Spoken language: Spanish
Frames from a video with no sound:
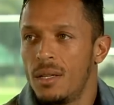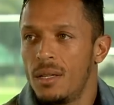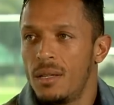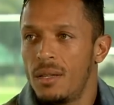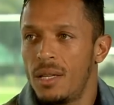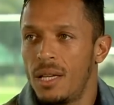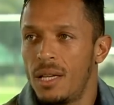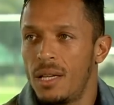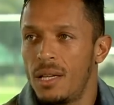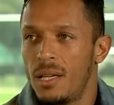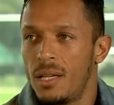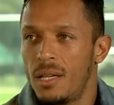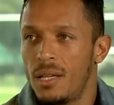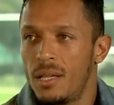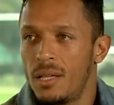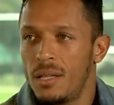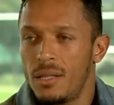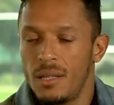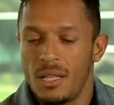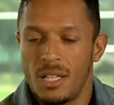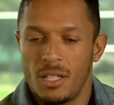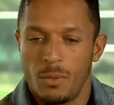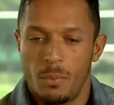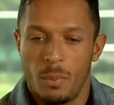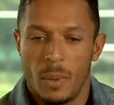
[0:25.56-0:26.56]
de,
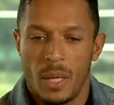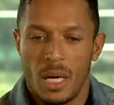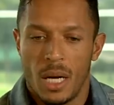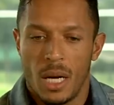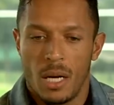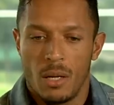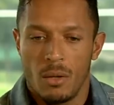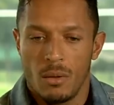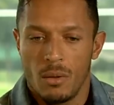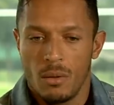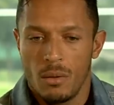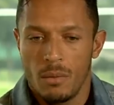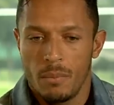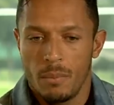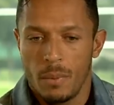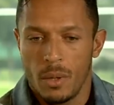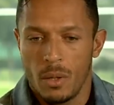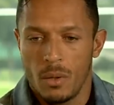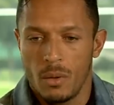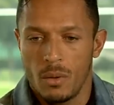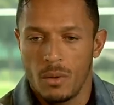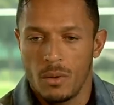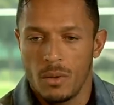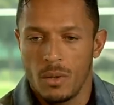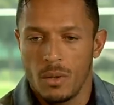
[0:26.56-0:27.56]
de esperar, ¿no?
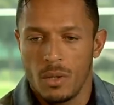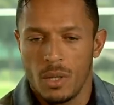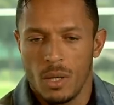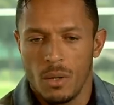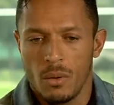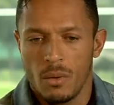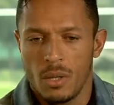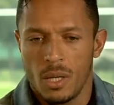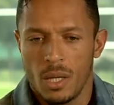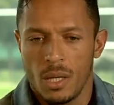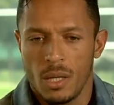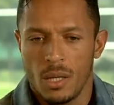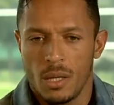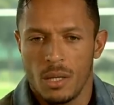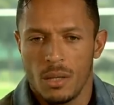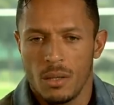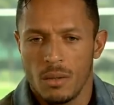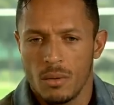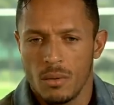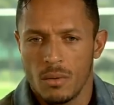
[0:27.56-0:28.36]
pero yo creo que